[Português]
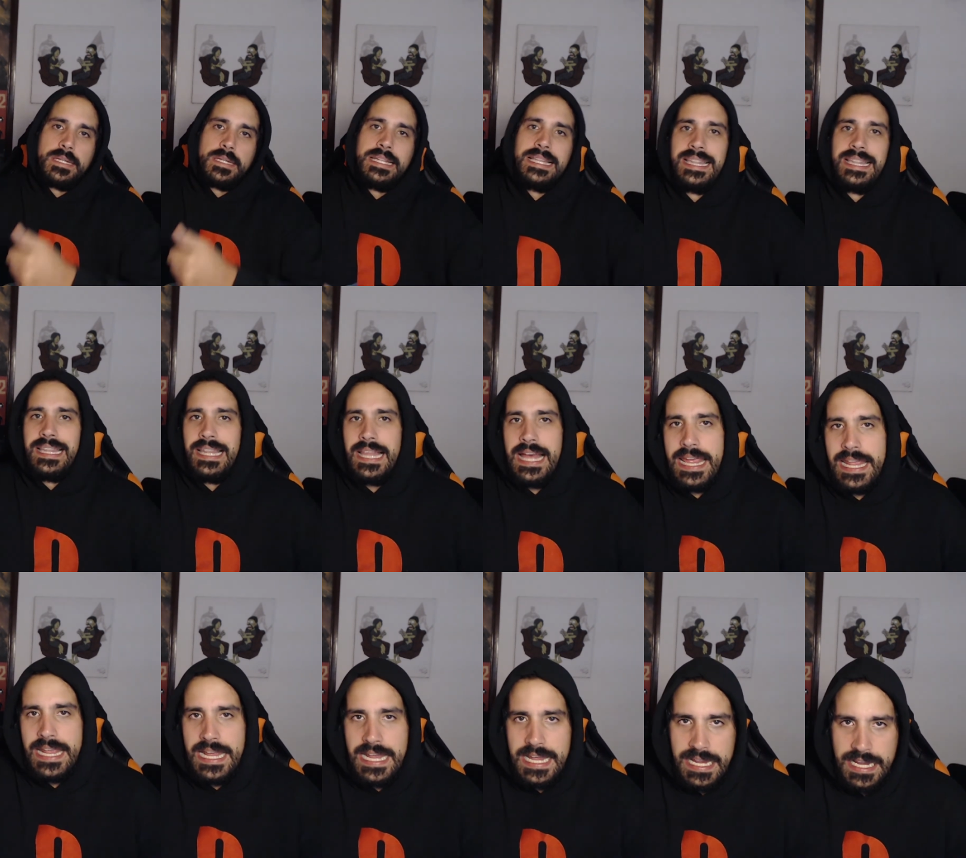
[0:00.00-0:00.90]

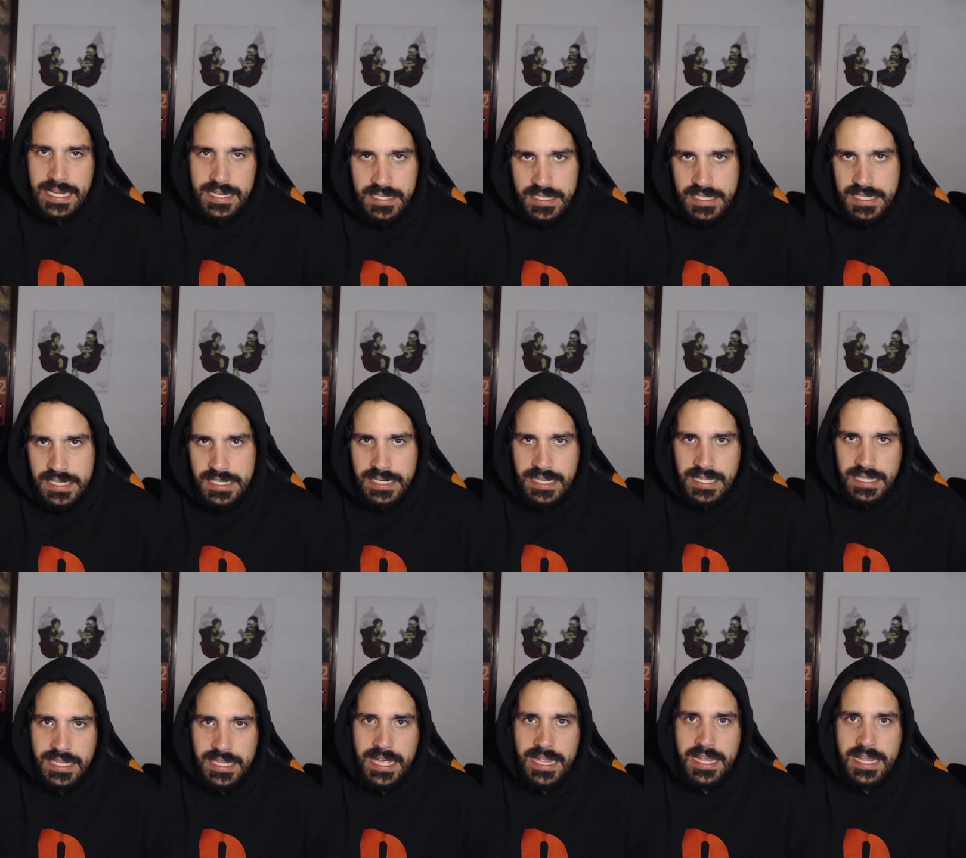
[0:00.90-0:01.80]
like
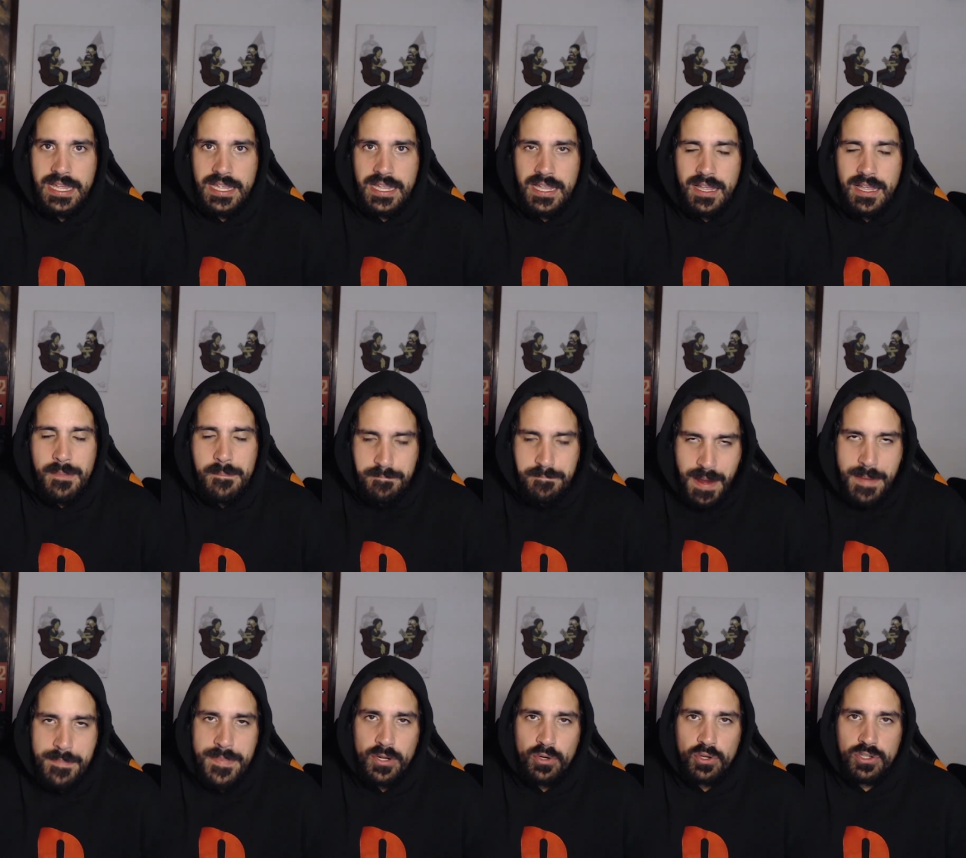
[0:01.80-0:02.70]
aquele like
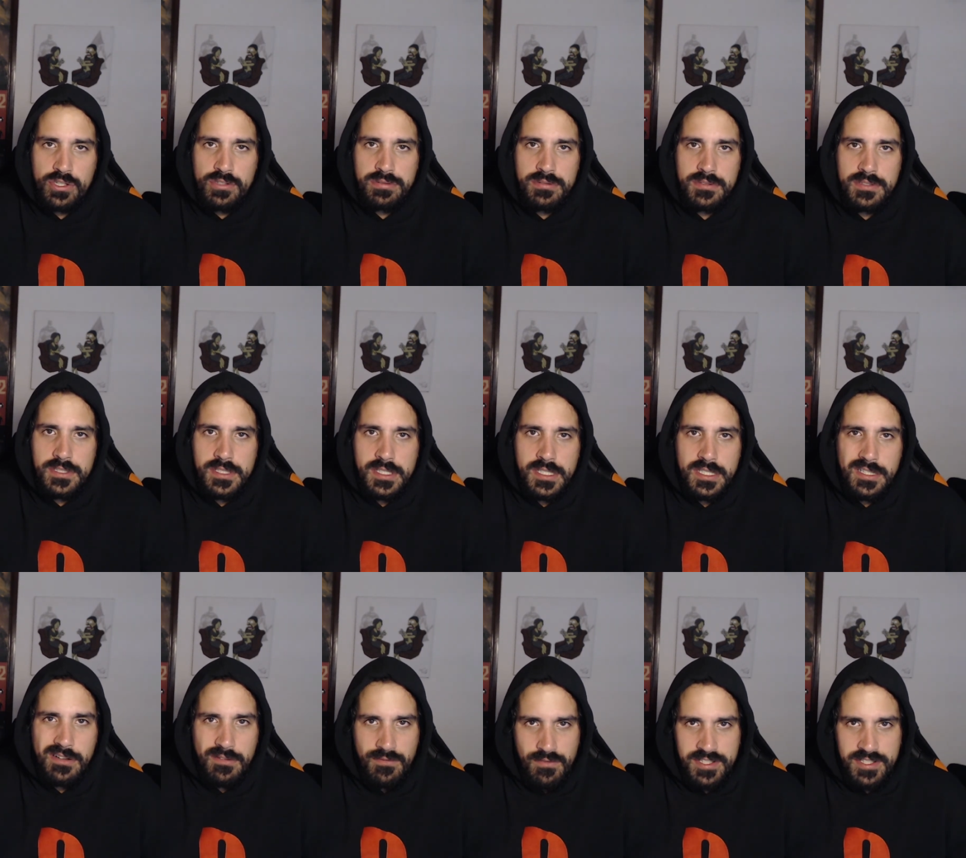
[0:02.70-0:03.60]
bem maroto,
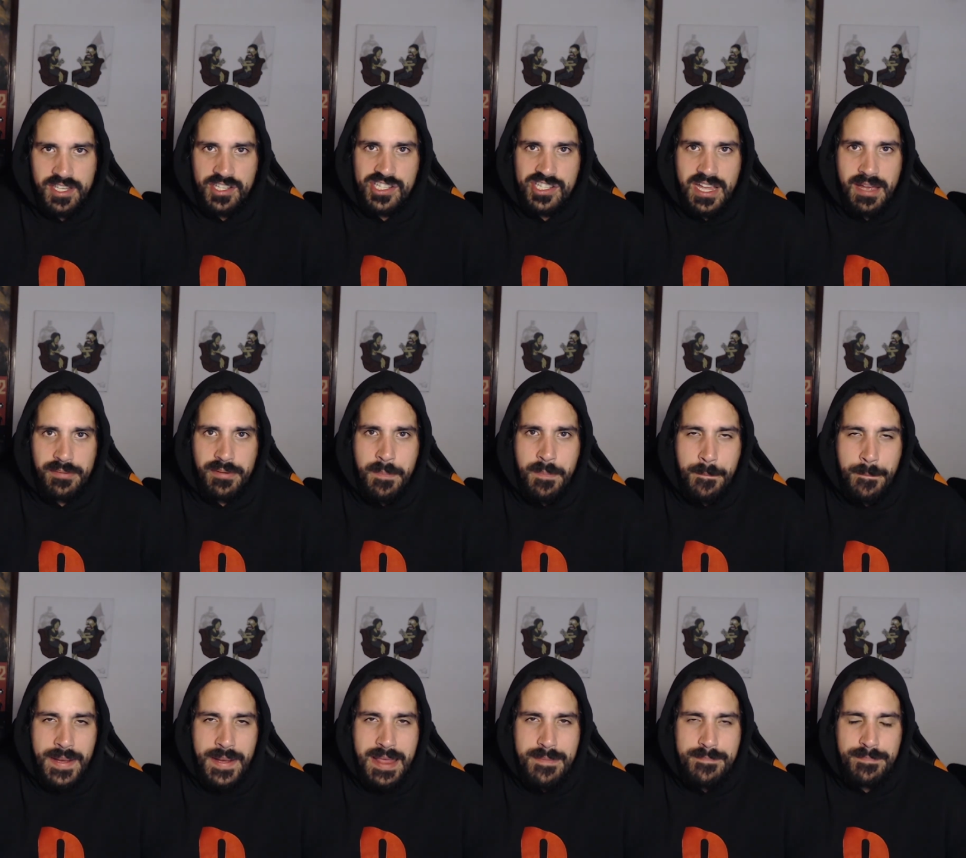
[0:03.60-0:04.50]
como vocês sabem,
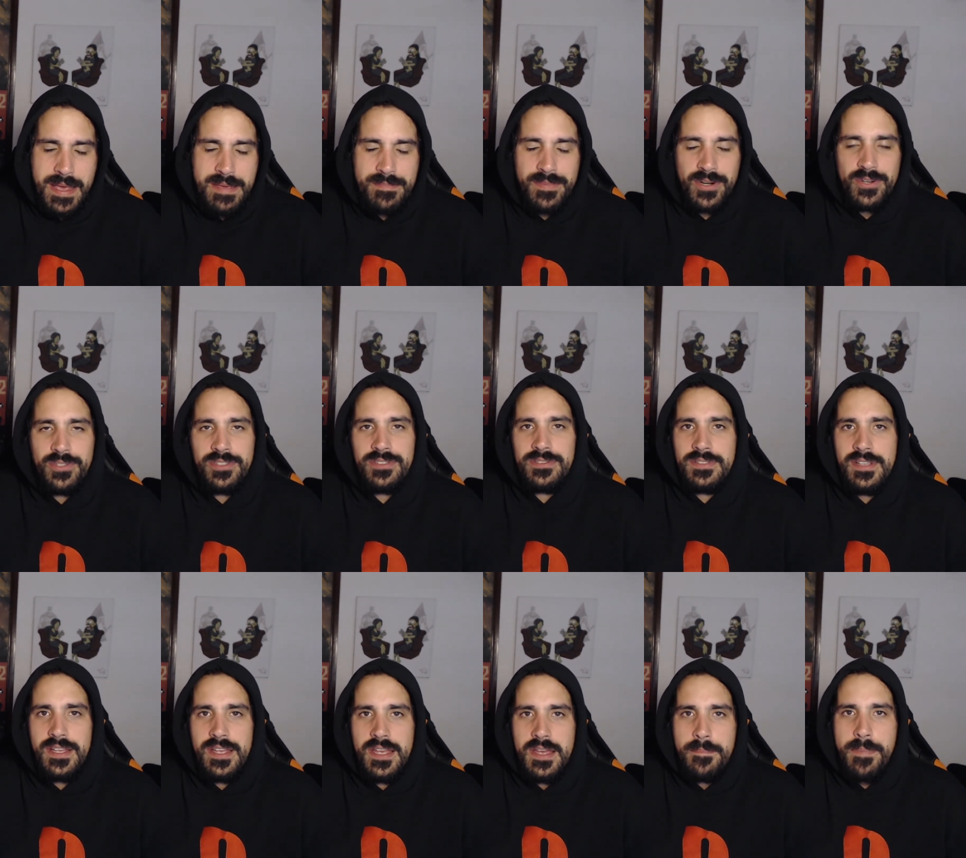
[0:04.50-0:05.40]
bem, bem maroto,
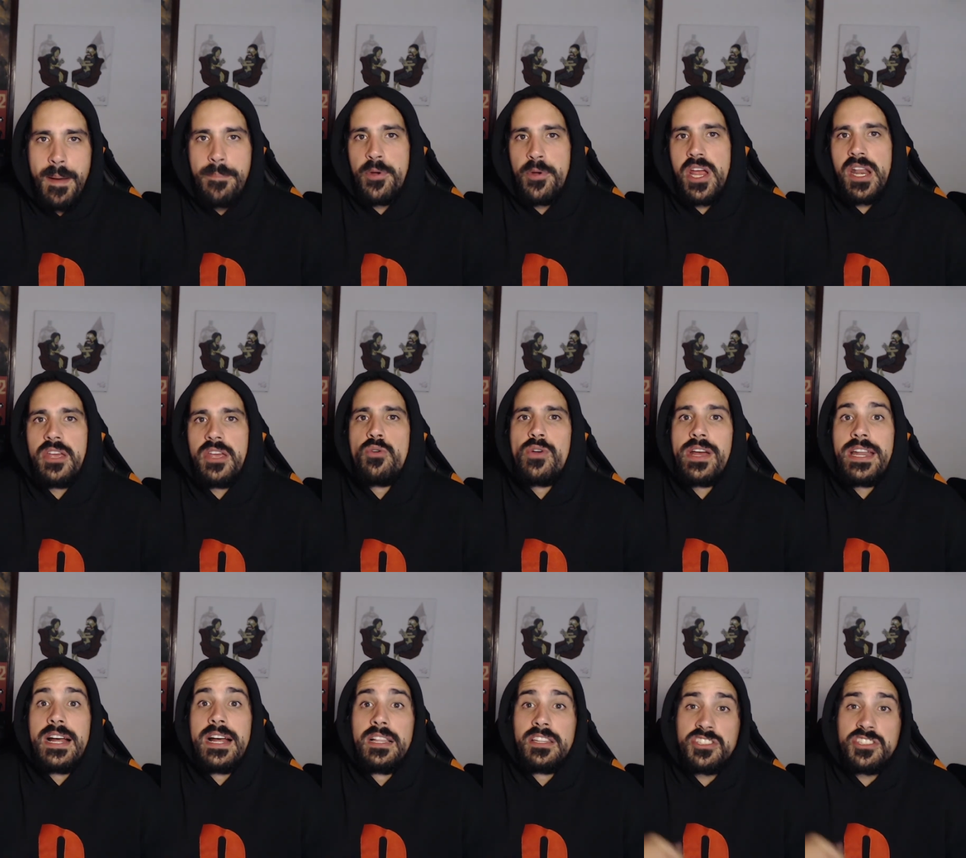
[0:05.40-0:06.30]
para apoiar aqui o
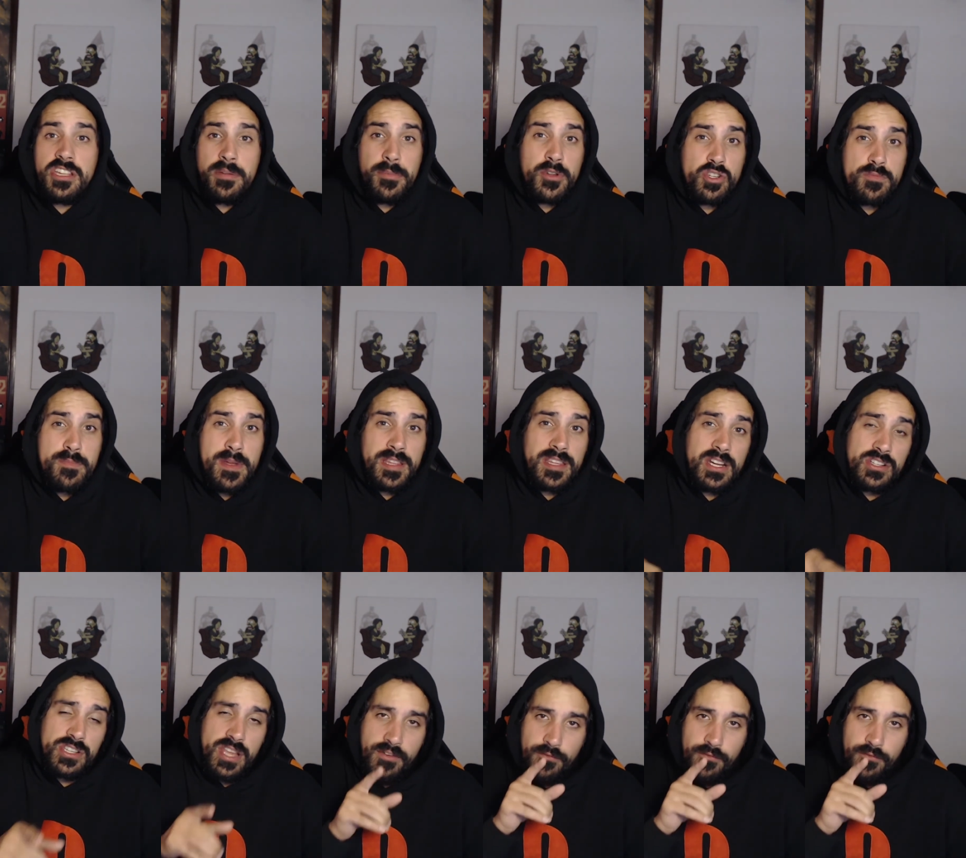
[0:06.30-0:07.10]
canal. Deixem também nos comentários o que é que